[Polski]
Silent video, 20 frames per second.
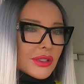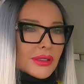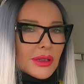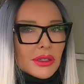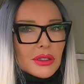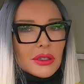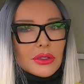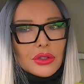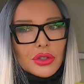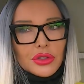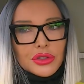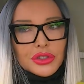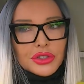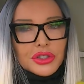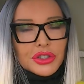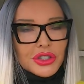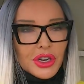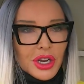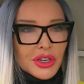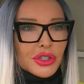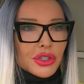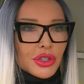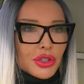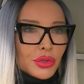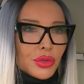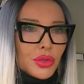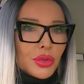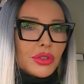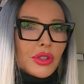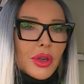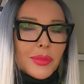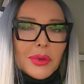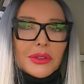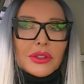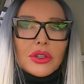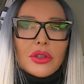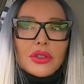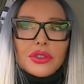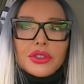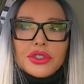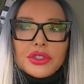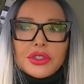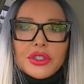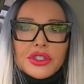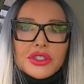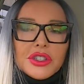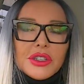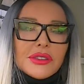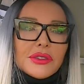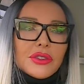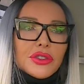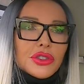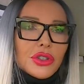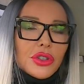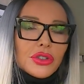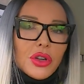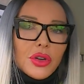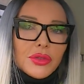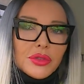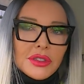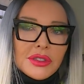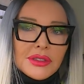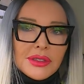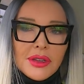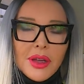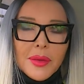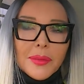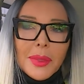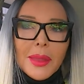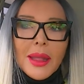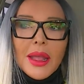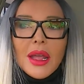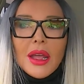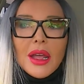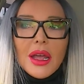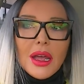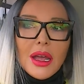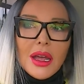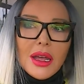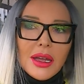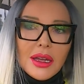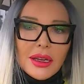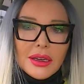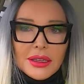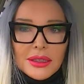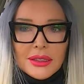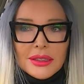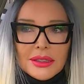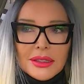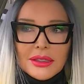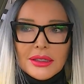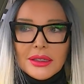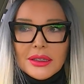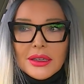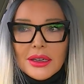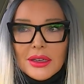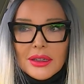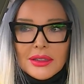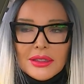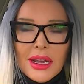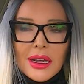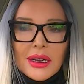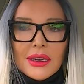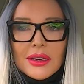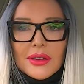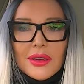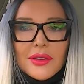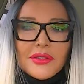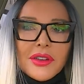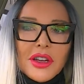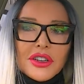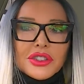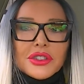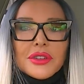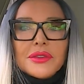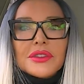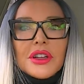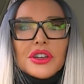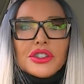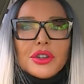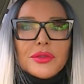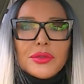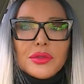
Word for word: z takich dość ciężkich, trudnych, patologicznych często środowisk. E, I jak ważni w naszej